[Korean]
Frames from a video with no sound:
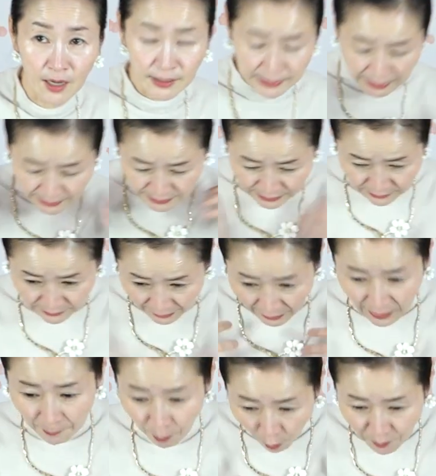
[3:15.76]
사실은
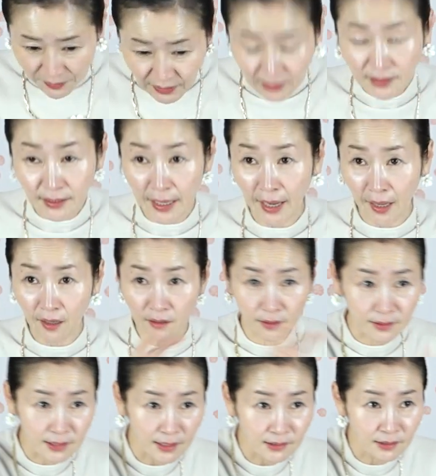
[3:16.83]
내가 범인인데
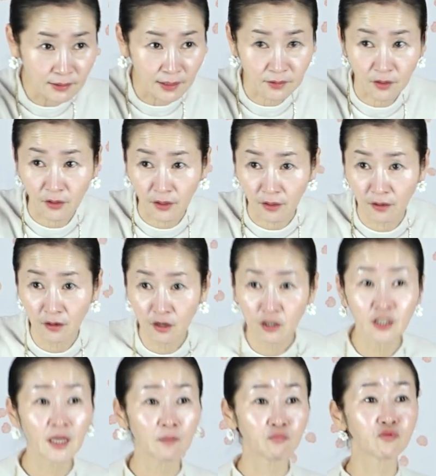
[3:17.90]
이렇게 찾아다녀요.
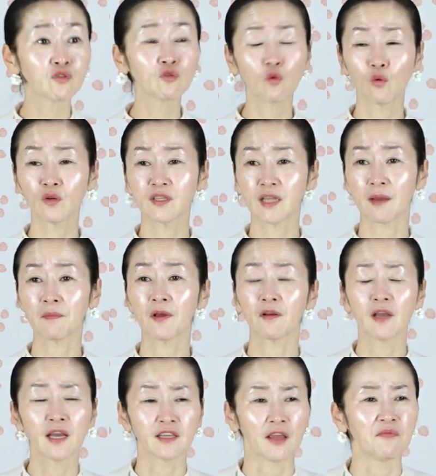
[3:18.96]
그게 무슨 꼴이냐면
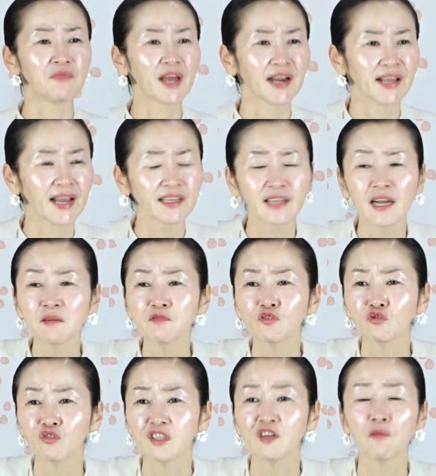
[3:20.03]
옛날에 깨달음을
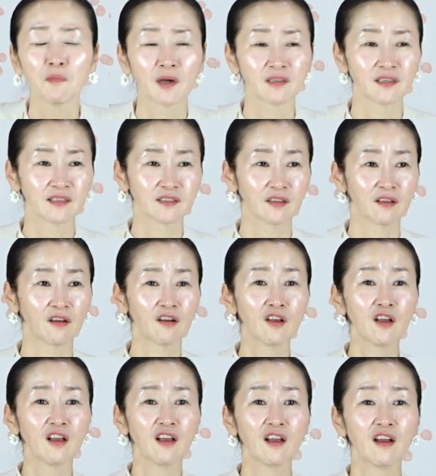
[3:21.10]
두고 이런 말을 했어요.
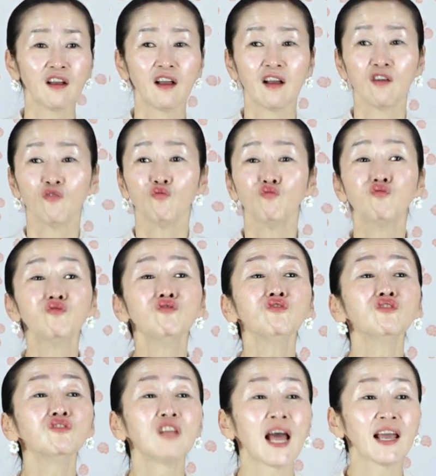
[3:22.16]

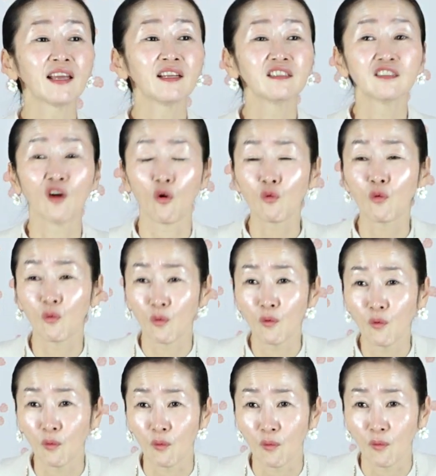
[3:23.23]
우는 아이를
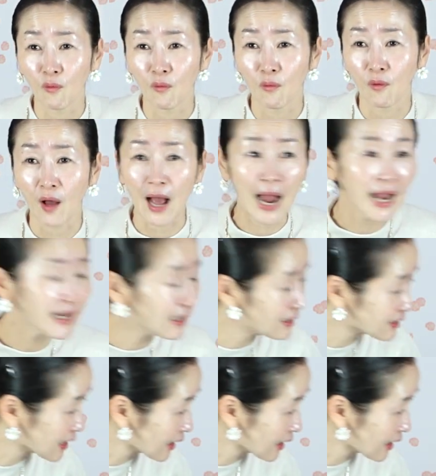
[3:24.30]
얻고 아이를